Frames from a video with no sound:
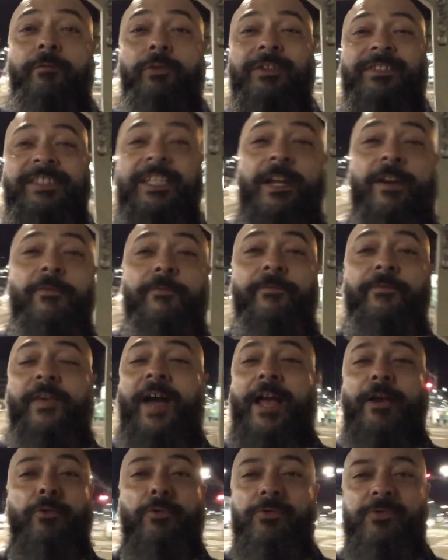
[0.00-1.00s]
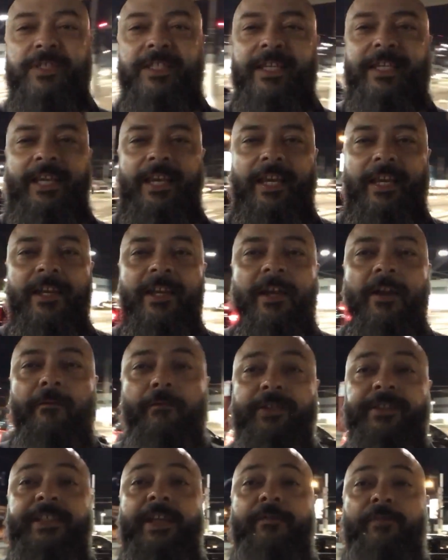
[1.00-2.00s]
Você não vai conseguir.
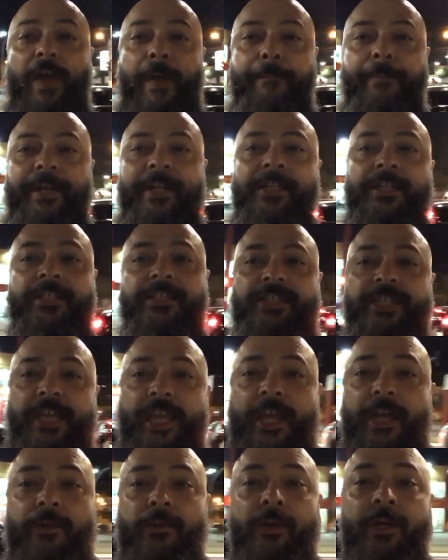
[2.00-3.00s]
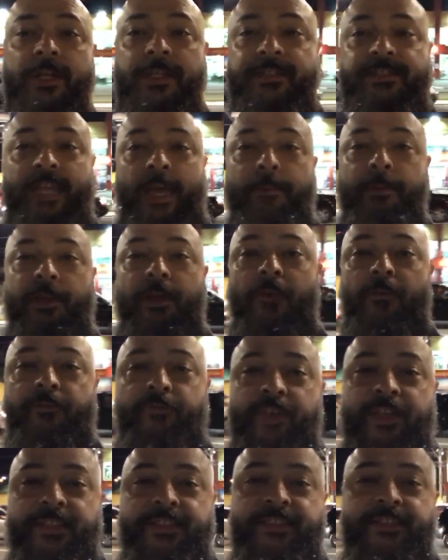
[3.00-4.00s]
Você vai perder dinheiro". Sabe o que eu
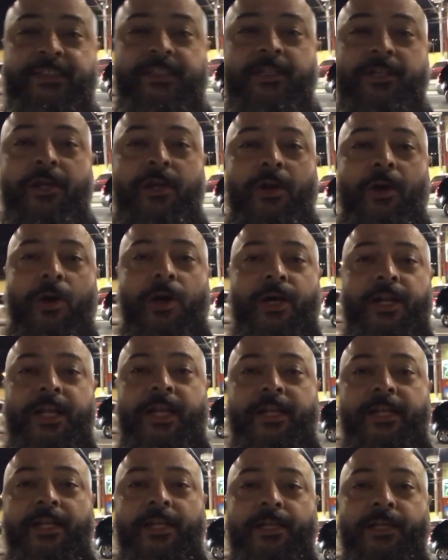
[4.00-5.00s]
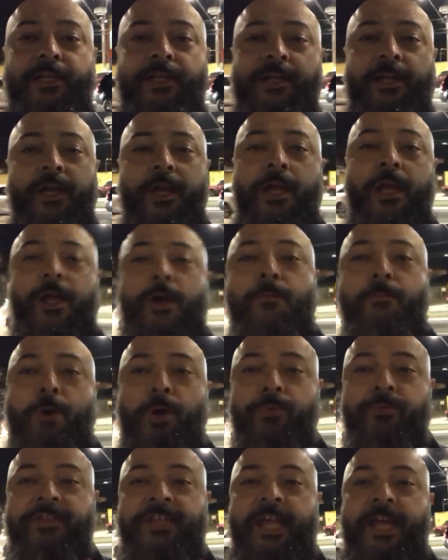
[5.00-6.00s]
fiz? Olha ali. Eu
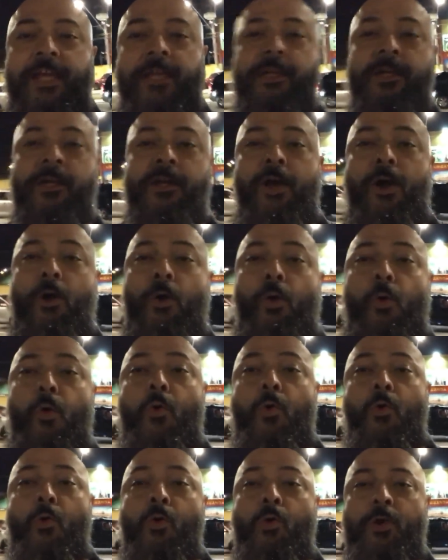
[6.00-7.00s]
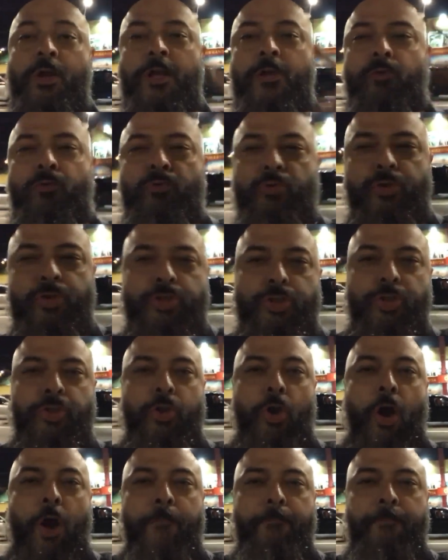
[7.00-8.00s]
montei o único
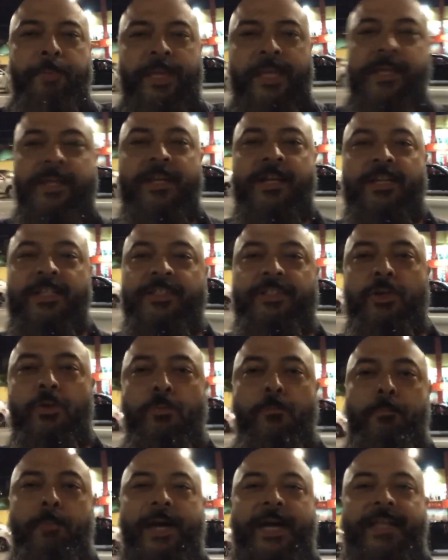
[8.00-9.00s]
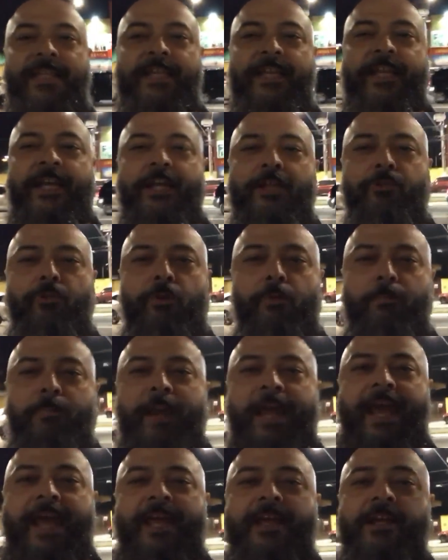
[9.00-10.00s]
shopping de umbanda e
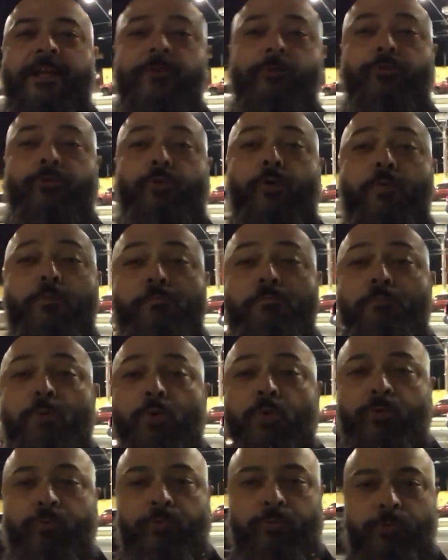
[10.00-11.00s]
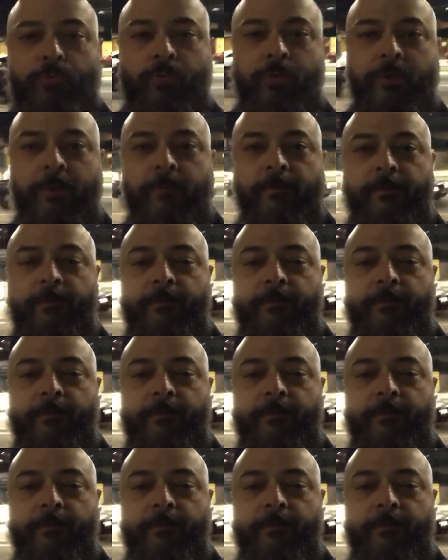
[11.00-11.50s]
candomblé do mundo.